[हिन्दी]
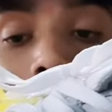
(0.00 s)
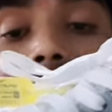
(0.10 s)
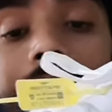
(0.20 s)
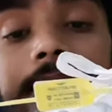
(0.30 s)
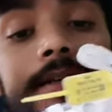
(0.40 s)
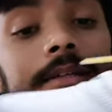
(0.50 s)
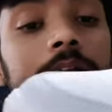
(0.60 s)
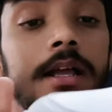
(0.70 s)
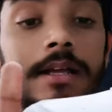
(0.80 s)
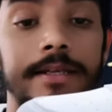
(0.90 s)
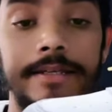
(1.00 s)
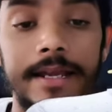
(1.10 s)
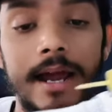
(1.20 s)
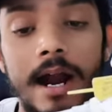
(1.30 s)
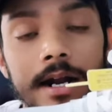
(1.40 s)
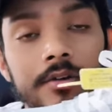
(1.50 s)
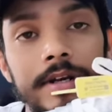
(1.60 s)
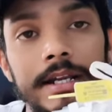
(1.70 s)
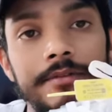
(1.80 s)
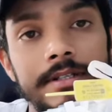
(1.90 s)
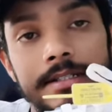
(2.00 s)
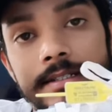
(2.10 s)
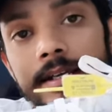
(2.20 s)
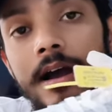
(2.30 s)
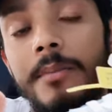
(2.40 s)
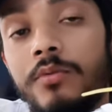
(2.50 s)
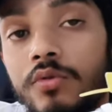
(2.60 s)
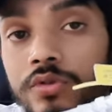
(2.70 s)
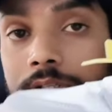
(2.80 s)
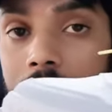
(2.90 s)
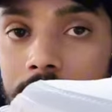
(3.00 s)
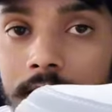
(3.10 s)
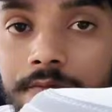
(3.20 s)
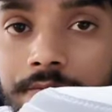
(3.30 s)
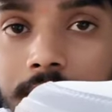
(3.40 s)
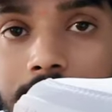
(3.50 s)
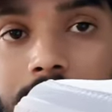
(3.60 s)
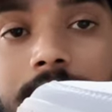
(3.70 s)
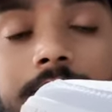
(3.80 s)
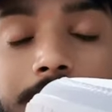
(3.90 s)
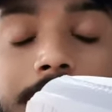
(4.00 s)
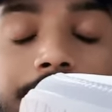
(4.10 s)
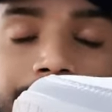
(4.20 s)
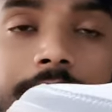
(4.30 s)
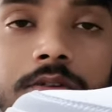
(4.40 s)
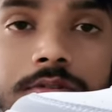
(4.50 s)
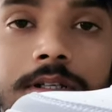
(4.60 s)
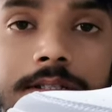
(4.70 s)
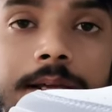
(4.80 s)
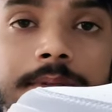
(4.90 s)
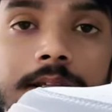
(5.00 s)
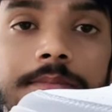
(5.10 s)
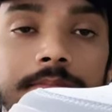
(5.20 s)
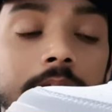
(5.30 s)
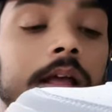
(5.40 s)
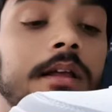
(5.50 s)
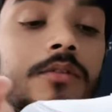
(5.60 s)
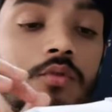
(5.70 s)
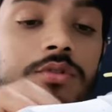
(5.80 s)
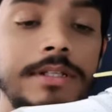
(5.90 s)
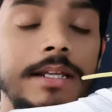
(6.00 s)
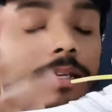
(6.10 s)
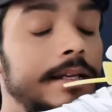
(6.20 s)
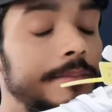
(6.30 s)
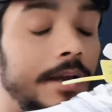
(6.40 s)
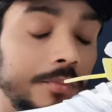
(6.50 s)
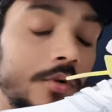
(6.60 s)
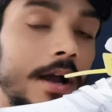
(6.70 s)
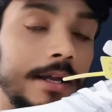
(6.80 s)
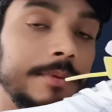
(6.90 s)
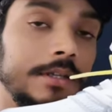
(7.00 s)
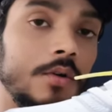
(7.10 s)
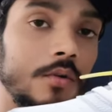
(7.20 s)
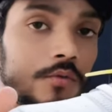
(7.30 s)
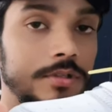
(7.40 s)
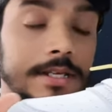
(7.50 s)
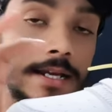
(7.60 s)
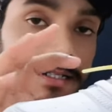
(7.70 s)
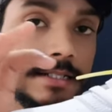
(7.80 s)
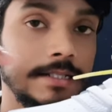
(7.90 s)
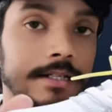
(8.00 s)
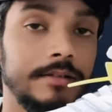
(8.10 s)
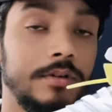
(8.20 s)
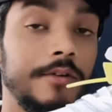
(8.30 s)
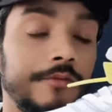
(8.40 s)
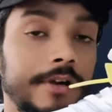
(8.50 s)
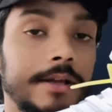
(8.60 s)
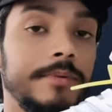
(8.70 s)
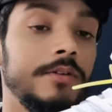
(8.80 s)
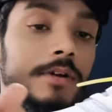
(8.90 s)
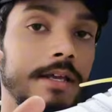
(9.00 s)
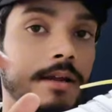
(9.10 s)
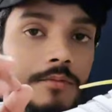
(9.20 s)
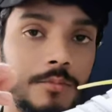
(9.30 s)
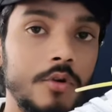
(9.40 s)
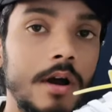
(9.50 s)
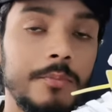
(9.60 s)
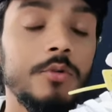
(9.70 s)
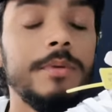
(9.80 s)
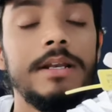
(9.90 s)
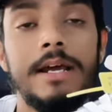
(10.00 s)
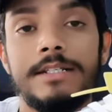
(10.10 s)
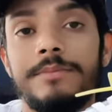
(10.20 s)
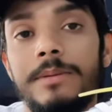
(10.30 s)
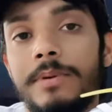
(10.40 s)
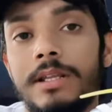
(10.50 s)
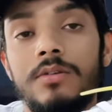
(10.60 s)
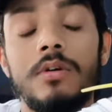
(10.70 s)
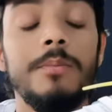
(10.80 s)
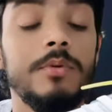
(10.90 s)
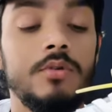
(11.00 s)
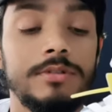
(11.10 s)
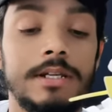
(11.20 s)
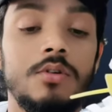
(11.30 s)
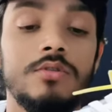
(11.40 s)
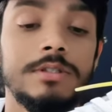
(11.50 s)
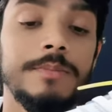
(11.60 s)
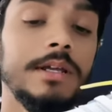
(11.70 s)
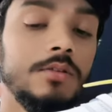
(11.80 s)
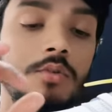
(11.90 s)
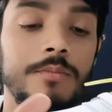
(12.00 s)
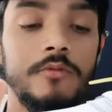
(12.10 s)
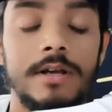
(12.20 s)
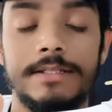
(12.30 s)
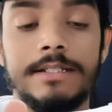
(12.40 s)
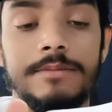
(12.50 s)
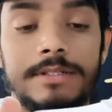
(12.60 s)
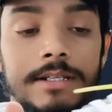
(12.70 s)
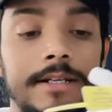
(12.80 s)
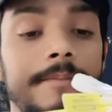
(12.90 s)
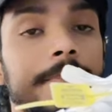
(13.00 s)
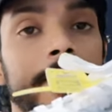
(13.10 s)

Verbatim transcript: बाकी ये हार्ड होने की वजह से आपको कुछ अनकंफर्ट भी फील हो सकता है मतलब उसके लिए मैं आपको आगे बताऊंगा वो सारी चीज़ें कंफर्टेबल वगैरह वो आपको मैं लास्ट में बता दूंगा प्रोज एंड कॉन्स में तो आप वहाँ से समझ लेना